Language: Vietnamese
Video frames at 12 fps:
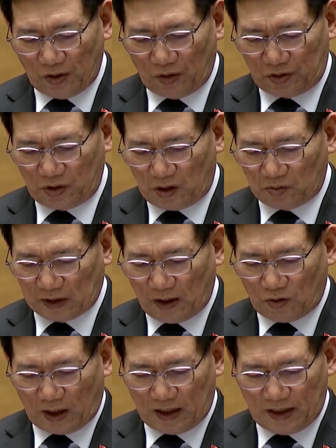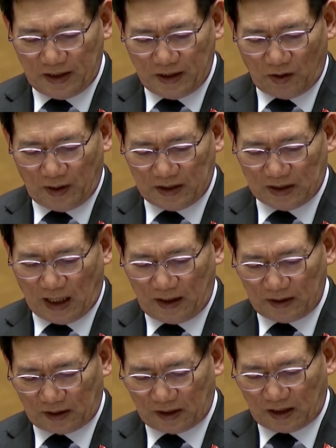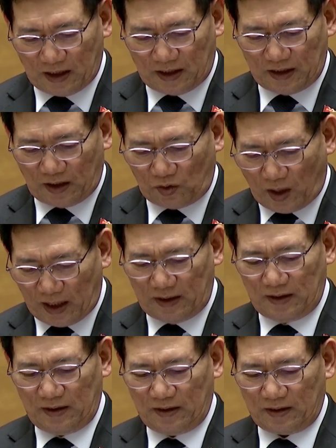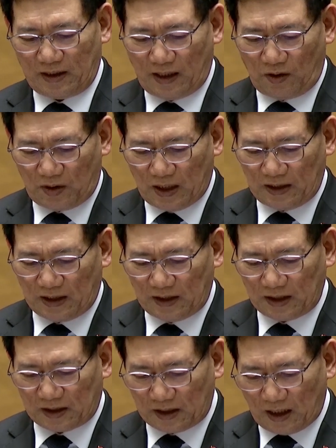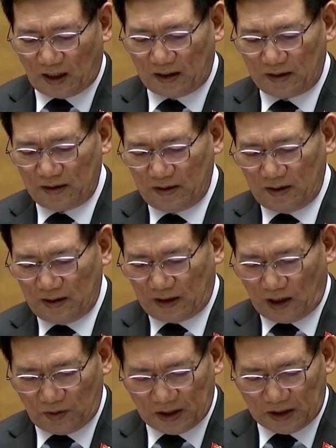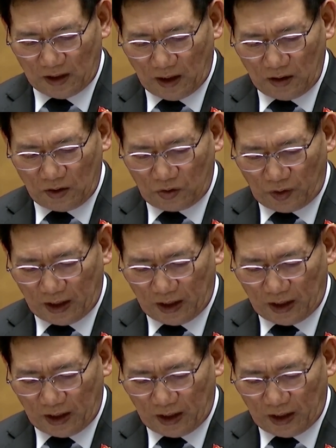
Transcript: Đáng chú ý trong dự thảo, Bộ trưởng Bộ Tài chính cho biết qua giả soát đề xuất đưa ra khỏi danh mục hàng